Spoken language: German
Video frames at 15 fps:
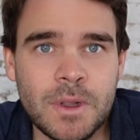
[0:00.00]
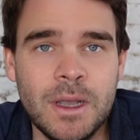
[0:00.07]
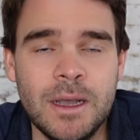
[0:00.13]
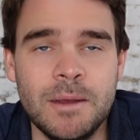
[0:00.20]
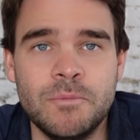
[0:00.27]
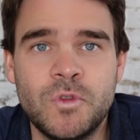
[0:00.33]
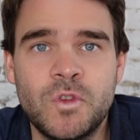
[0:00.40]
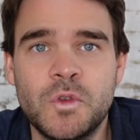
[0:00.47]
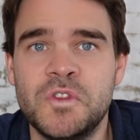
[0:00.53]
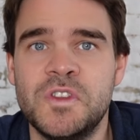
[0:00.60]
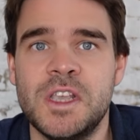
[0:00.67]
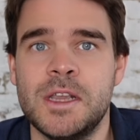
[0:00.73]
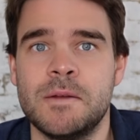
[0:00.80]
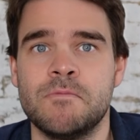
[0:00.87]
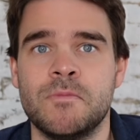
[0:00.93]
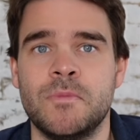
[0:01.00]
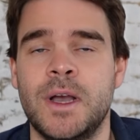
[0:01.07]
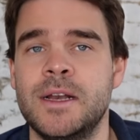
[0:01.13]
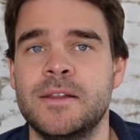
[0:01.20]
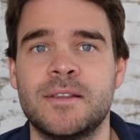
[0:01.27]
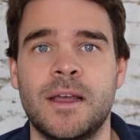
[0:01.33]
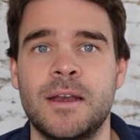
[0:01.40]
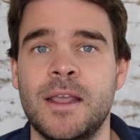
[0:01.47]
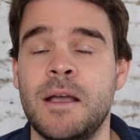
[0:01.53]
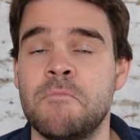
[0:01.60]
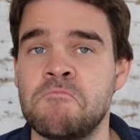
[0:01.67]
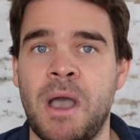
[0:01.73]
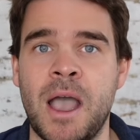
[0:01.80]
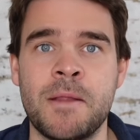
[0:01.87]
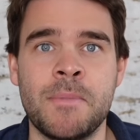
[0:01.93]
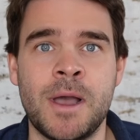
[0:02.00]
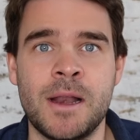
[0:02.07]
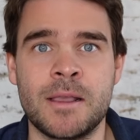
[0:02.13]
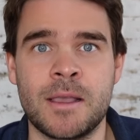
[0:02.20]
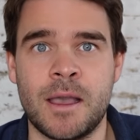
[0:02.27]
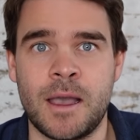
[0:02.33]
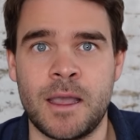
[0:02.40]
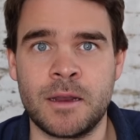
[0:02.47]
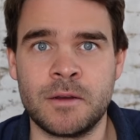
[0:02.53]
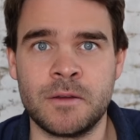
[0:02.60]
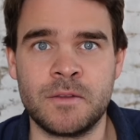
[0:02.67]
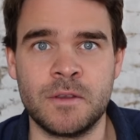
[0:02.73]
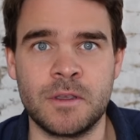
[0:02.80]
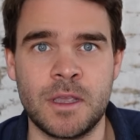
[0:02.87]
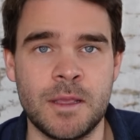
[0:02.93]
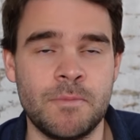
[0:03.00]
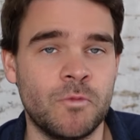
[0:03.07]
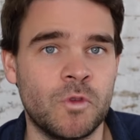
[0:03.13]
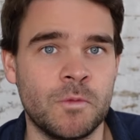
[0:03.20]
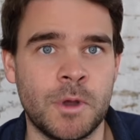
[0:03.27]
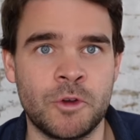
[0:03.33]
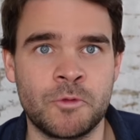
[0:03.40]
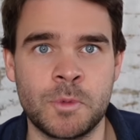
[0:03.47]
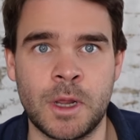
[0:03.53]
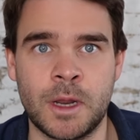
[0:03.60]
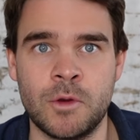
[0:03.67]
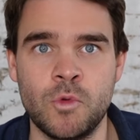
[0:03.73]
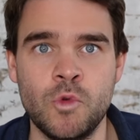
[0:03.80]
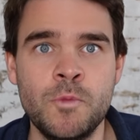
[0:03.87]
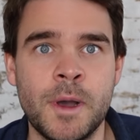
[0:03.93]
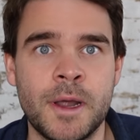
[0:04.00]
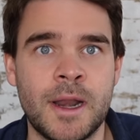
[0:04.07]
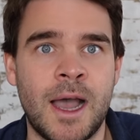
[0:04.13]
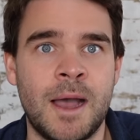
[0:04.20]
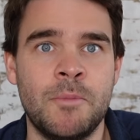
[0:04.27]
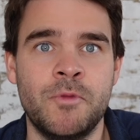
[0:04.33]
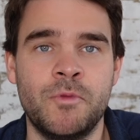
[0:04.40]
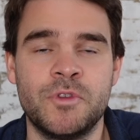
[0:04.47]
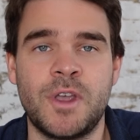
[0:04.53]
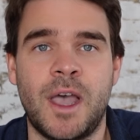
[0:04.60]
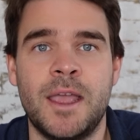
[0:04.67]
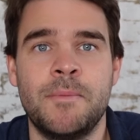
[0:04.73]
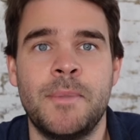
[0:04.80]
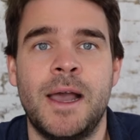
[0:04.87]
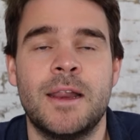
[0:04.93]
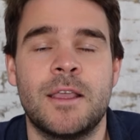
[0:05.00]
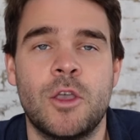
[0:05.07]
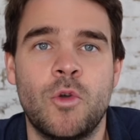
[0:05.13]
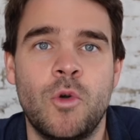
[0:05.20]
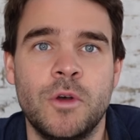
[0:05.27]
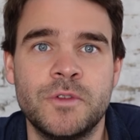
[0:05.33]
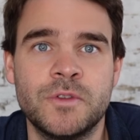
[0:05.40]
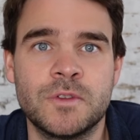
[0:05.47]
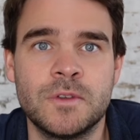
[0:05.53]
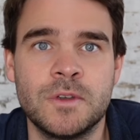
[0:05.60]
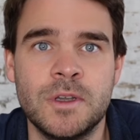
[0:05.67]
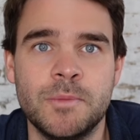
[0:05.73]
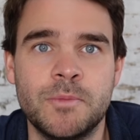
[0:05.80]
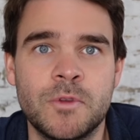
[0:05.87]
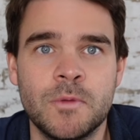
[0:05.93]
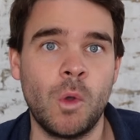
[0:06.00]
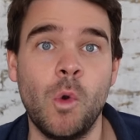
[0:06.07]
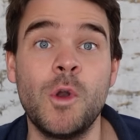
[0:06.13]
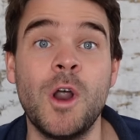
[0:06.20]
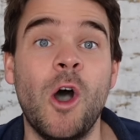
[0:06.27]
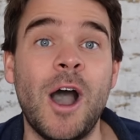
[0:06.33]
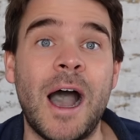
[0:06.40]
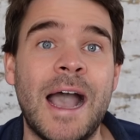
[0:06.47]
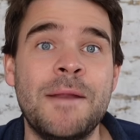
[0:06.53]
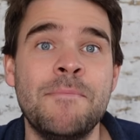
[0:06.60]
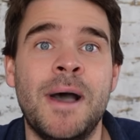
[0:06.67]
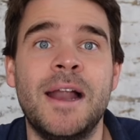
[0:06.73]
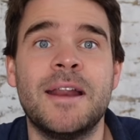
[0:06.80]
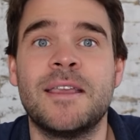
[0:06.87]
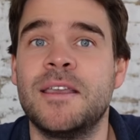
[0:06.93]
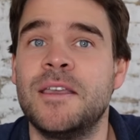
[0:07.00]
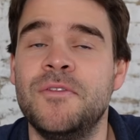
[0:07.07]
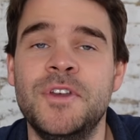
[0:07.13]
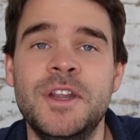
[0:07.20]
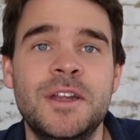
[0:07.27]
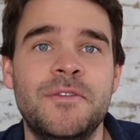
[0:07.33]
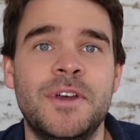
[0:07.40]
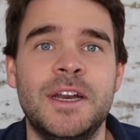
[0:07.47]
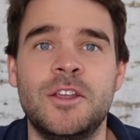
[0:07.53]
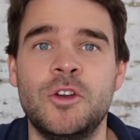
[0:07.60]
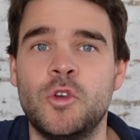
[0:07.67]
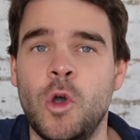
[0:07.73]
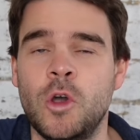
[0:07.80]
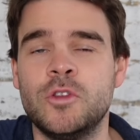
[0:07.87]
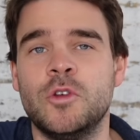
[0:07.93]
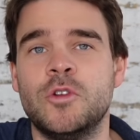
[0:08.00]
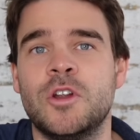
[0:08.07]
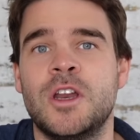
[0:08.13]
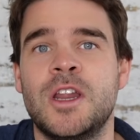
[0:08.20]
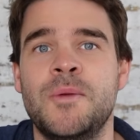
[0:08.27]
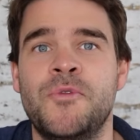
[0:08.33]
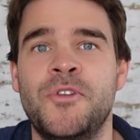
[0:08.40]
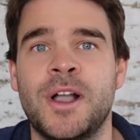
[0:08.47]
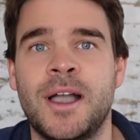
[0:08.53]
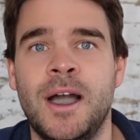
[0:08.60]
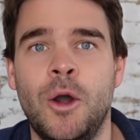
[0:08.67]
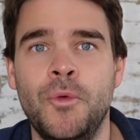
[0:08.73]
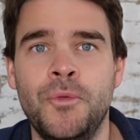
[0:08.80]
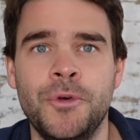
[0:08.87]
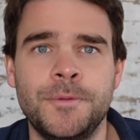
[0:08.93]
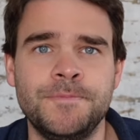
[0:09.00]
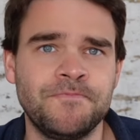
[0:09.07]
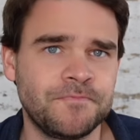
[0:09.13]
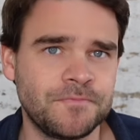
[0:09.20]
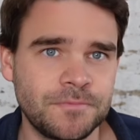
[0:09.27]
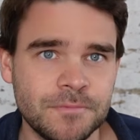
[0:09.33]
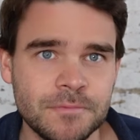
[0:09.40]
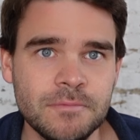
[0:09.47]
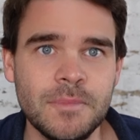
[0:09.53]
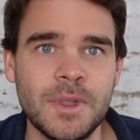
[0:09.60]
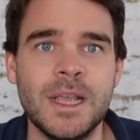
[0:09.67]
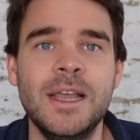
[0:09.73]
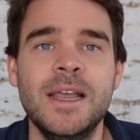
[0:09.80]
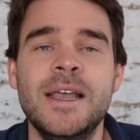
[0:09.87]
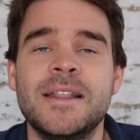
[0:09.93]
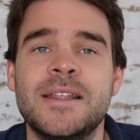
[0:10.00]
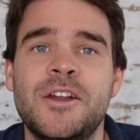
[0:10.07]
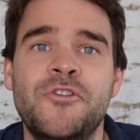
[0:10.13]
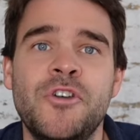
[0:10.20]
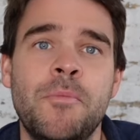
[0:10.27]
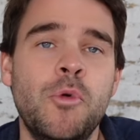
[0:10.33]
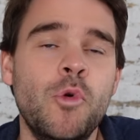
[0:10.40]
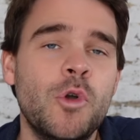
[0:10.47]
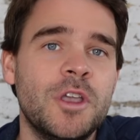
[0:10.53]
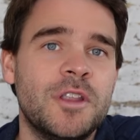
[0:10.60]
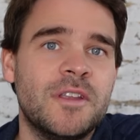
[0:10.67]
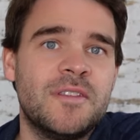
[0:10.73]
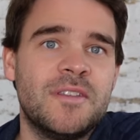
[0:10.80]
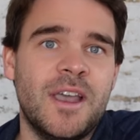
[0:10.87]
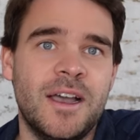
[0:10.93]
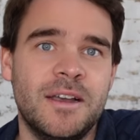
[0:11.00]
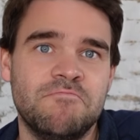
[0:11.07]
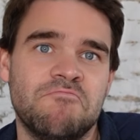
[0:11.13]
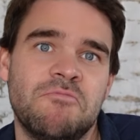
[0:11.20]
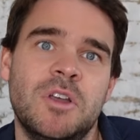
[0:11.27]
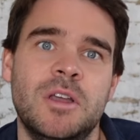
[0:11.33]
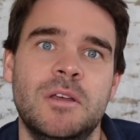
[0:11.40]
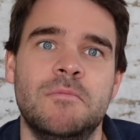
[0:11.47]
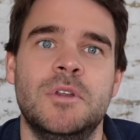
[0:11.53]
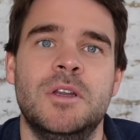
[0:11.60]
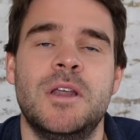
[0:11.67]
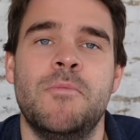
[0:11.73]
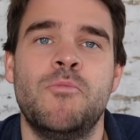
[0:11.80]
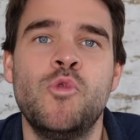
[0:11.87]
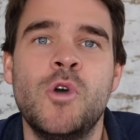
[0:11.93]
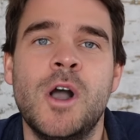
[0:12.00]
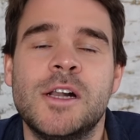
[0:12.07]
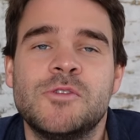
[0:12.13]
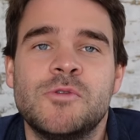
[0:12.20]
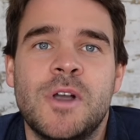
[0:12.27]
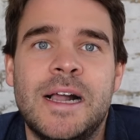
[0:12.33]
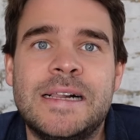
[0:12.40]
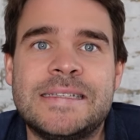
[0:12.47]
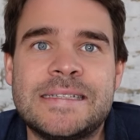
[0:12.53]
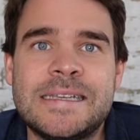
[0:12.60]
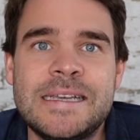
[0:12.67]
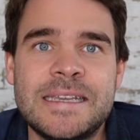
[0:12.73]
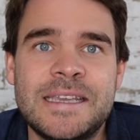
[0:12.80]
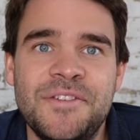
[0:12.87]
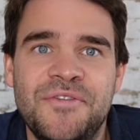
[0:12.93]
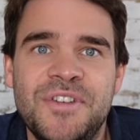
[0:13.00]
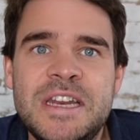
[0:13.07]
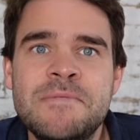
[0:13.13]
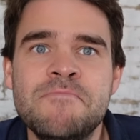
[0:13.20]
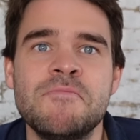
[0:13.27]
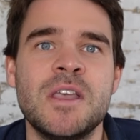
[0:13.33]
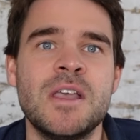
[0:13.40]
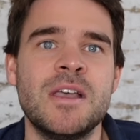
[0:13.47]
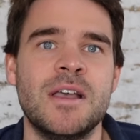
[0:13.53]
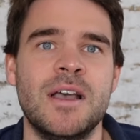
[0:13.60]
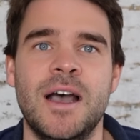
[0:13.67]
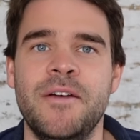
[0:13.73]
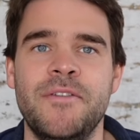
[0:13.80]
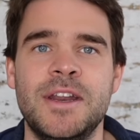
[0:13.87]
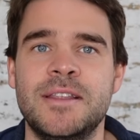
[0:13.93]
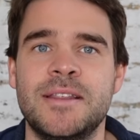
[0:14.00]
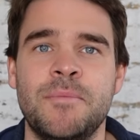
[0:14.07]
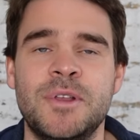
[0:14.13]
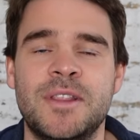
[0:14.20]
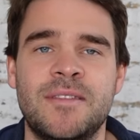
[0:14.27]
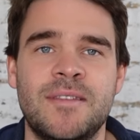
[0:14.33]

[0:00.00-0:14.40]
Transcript: ähm, zu sehen. Weil es kann ja einmalige Ereignisse geben, zum Beispiel eine Übernahme, wo es einmalige Kosten gibt oder auch einmalige Gewinne, wenn ich ein Tochterunternehmen verkaufe. Dann verbuche ich das ja in der Buchhaltung als Gewinn. Ja, wenn ich damit